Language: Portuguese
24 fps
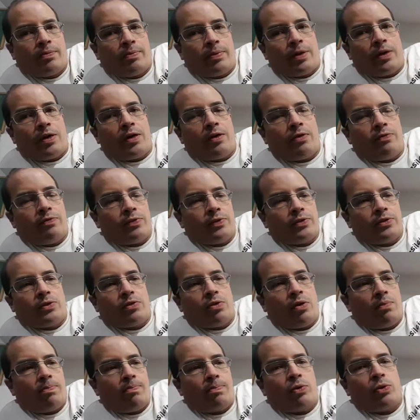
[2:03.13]
para fazer
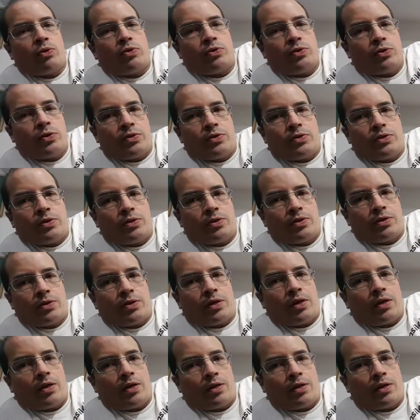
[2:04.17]
uma ponte, assim,
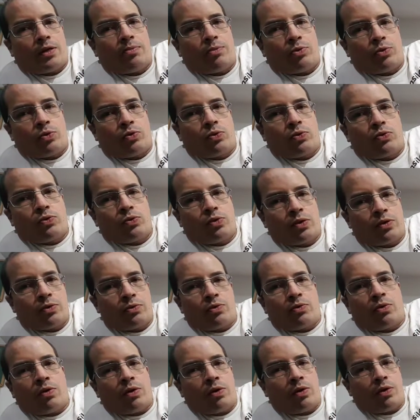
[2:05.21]
que ela acabou cruzando
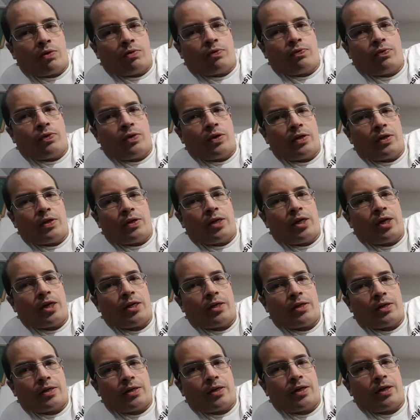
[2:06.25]
com a filha
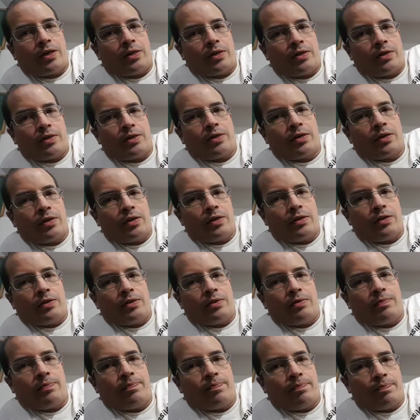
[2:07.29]
dela, aquela,
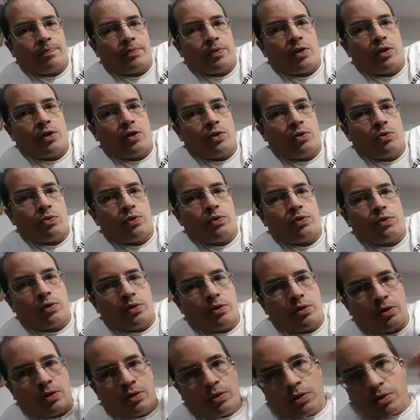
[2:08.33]
aquele rio,
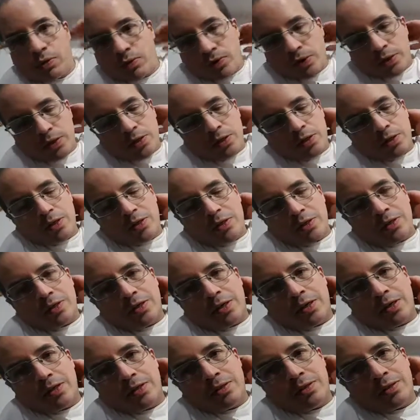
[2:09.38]
assim, fazendo essas
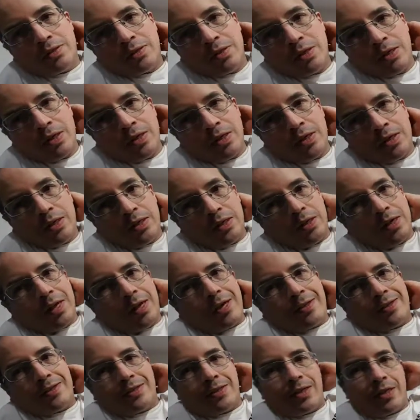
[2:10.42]
raízes. E
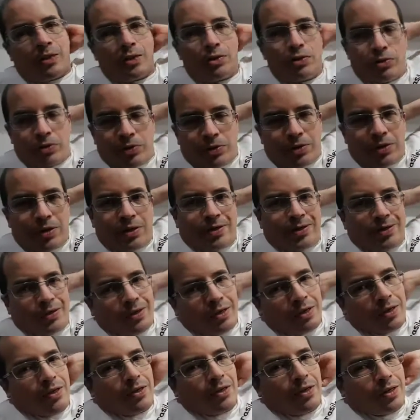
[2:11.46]
nessa luta,
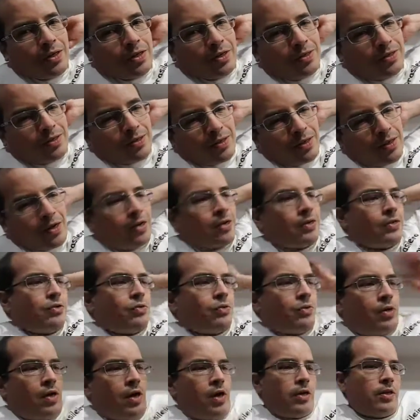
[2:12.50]
esse cara
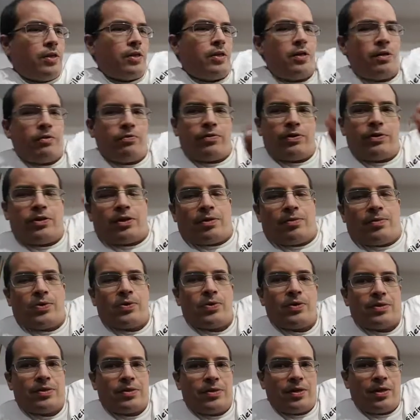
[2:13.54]
do nada levanta a mão
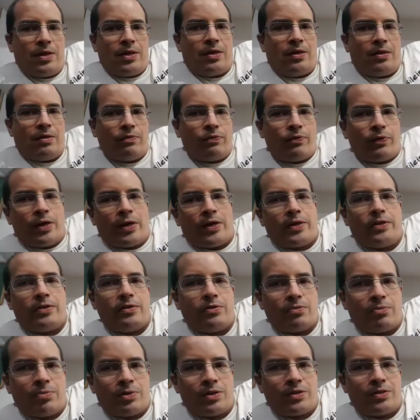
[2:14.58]
assim e
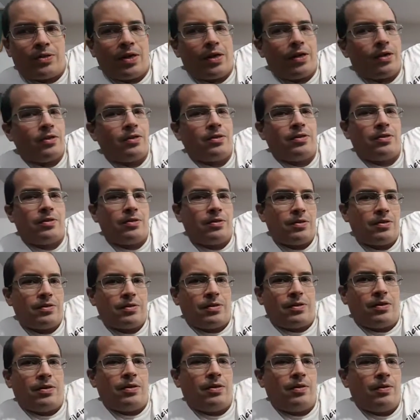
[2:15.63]
faz umas raízes,
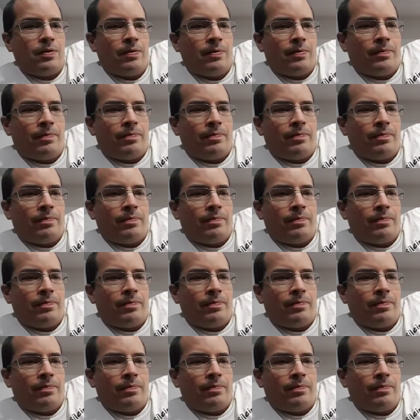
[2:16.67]
assim,